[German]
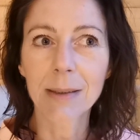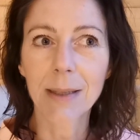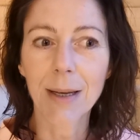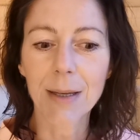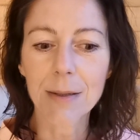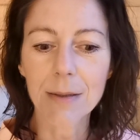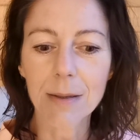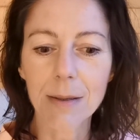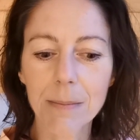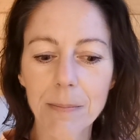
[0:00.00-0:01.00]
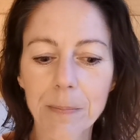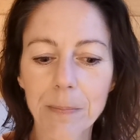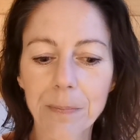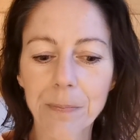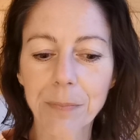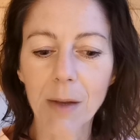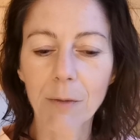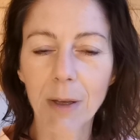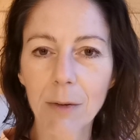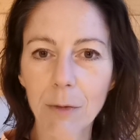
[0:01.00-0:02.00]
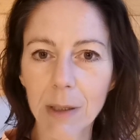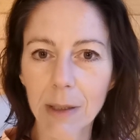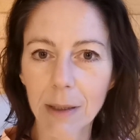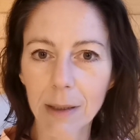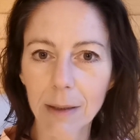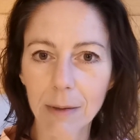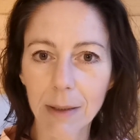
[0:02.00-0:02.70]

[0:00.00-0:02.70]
dass mh, mm, wenn wir